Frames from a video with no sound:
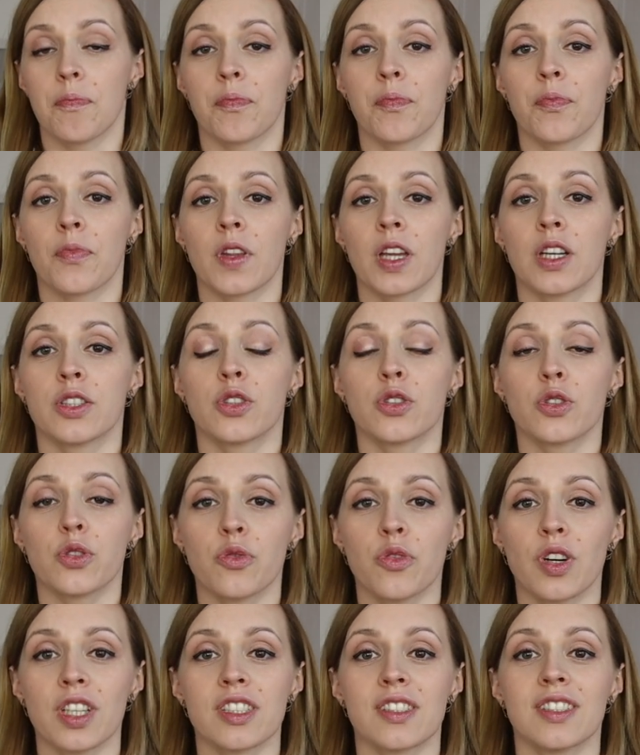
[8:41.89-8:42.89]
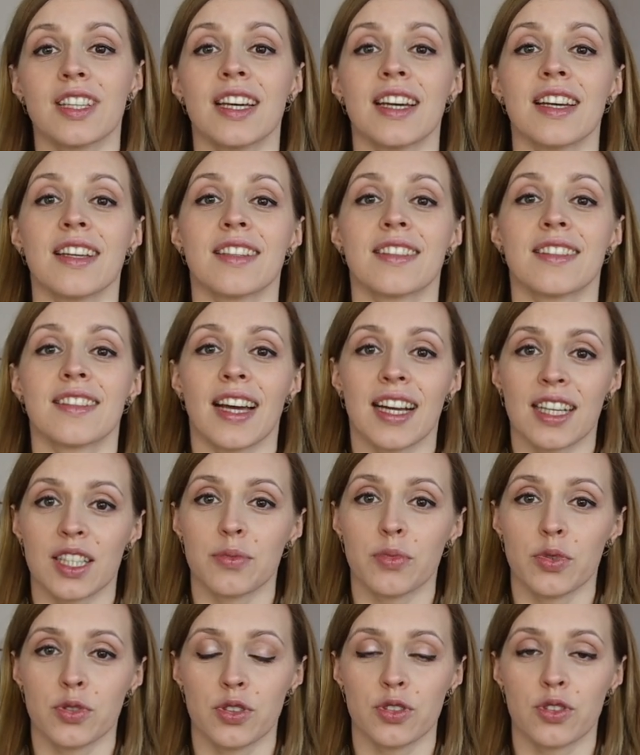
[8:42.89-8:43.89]
mm, no to właśnie
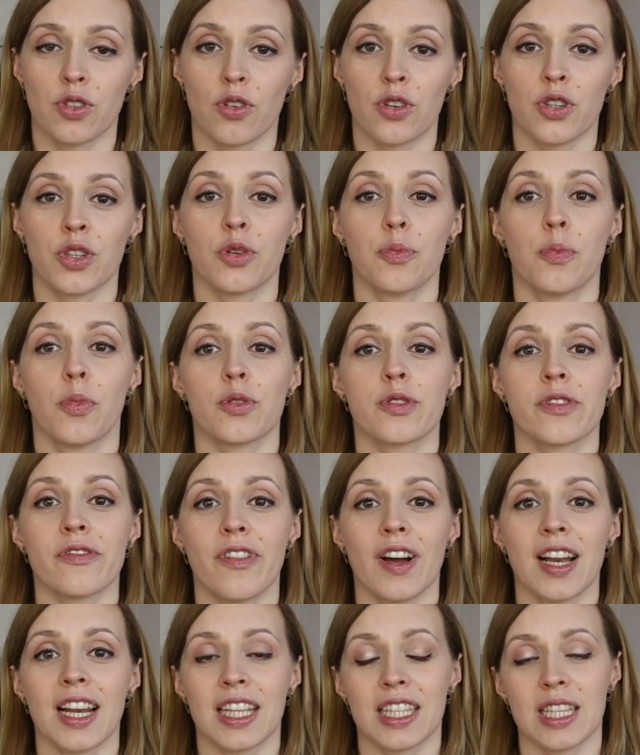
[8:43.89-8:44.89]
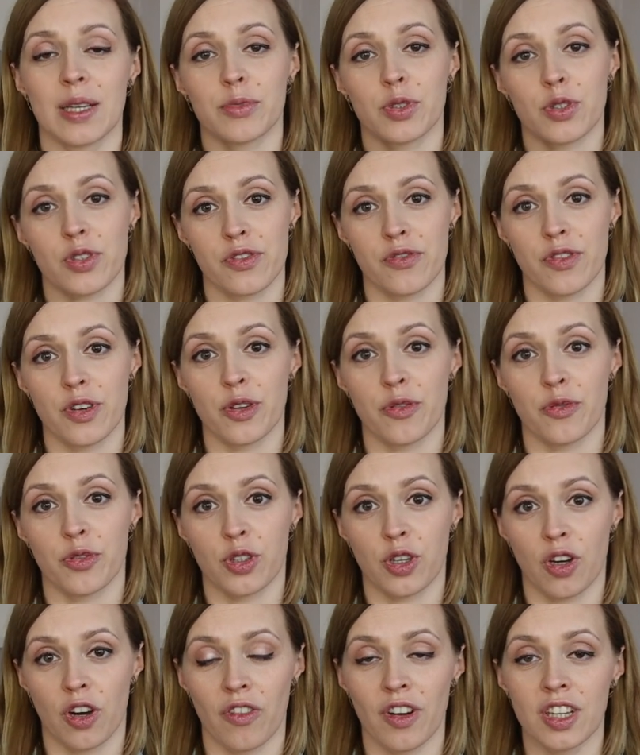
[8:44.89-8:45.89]
taki monitoring pozwala nam to
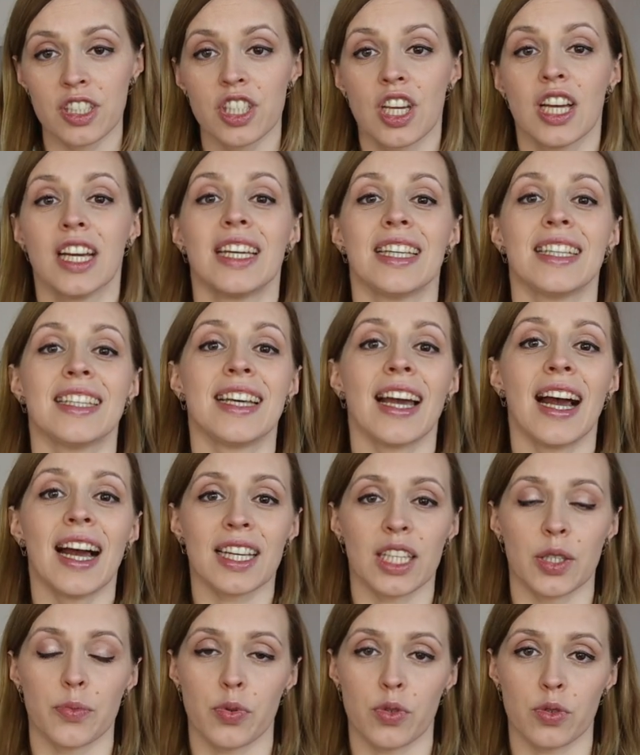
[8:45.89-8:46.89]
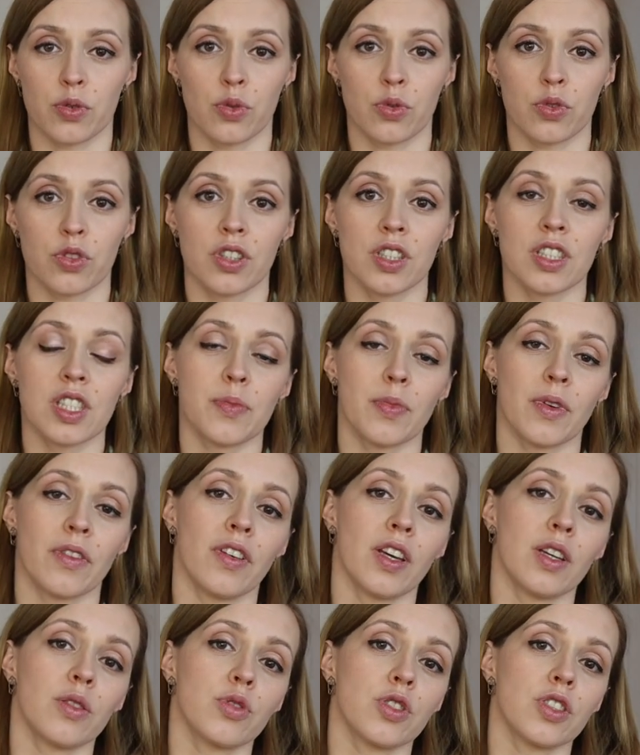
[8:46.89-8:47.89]
zweryfikować, jakie produkty
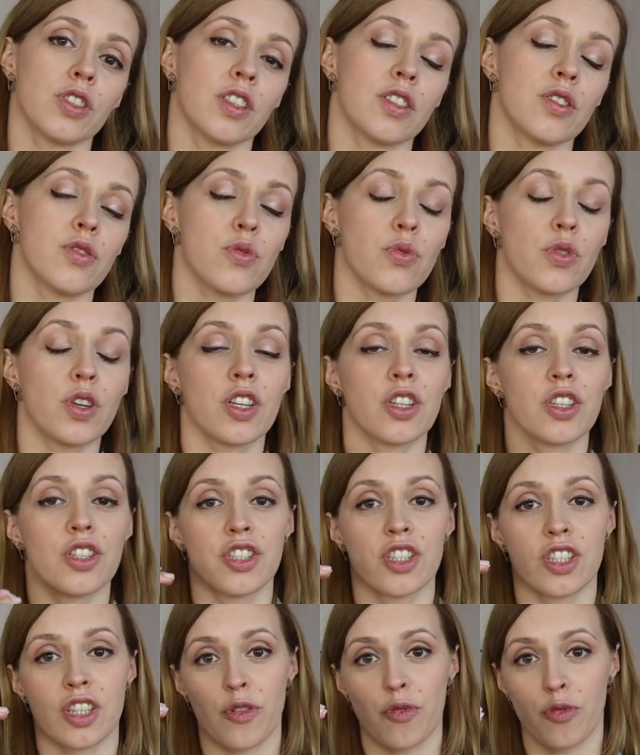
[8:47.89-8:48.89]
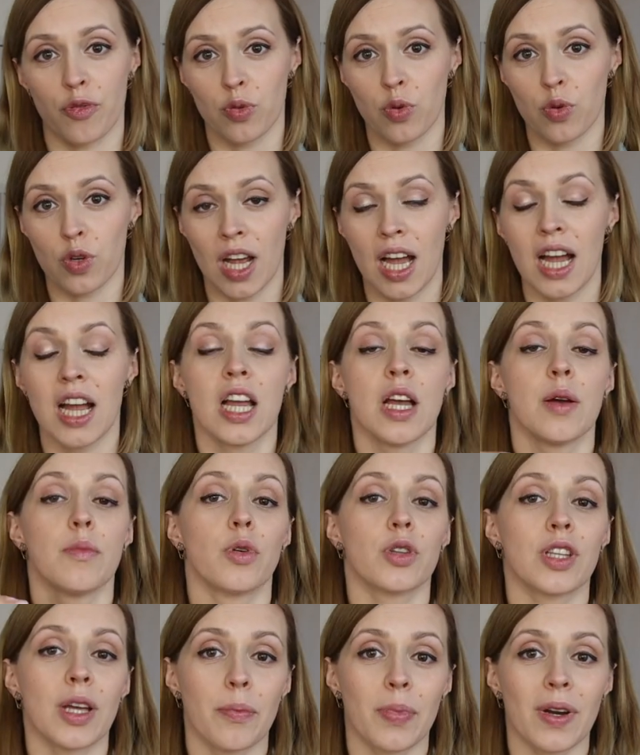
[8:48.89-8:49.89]
sprawiają, że ten cukier idzie nam w górę,
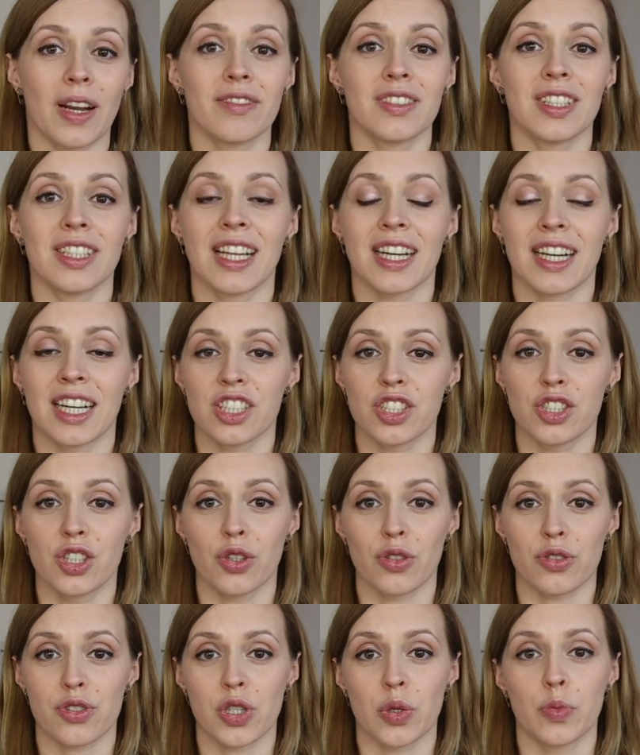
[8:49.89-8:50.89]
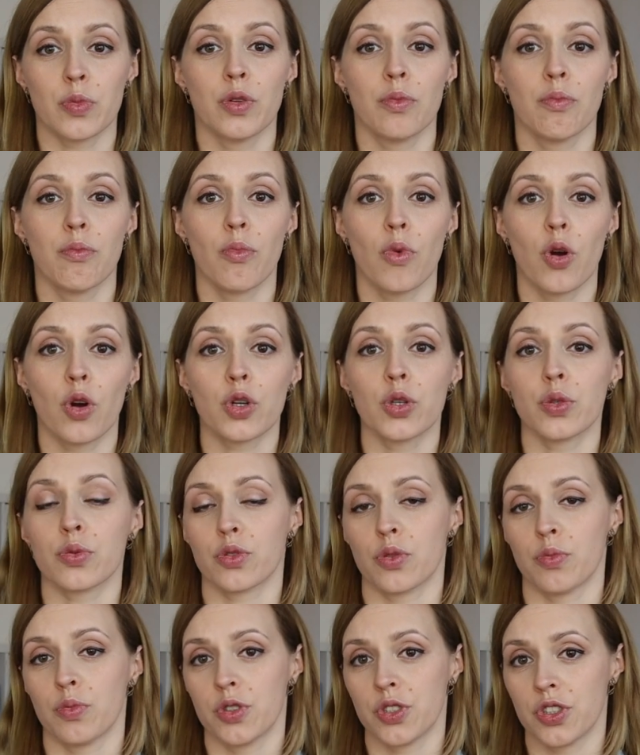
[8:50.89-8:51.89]
bo naprawdę dla każdej osoby
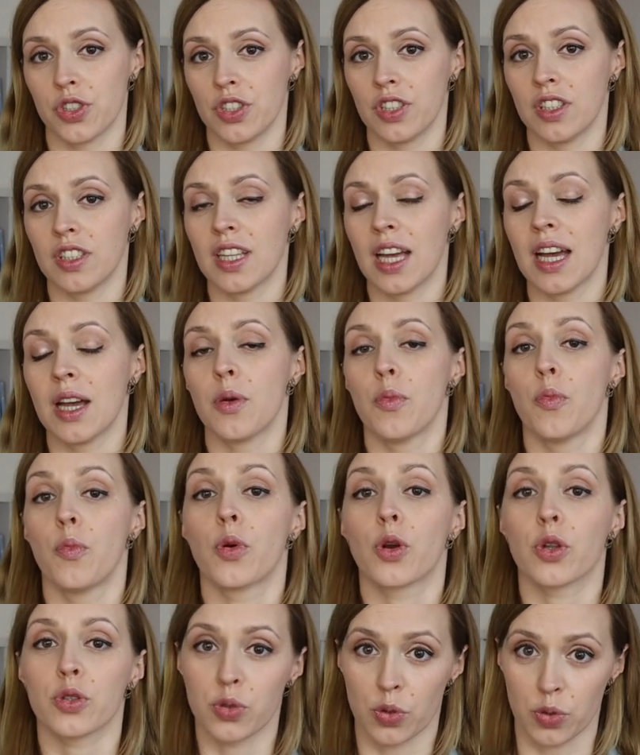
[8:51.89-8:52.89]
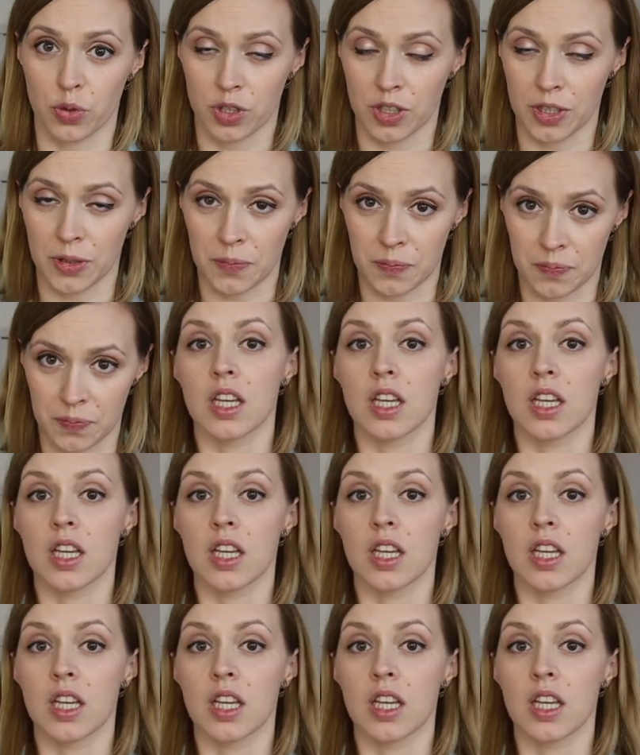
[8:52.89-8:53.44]
mogą to być inne produkty.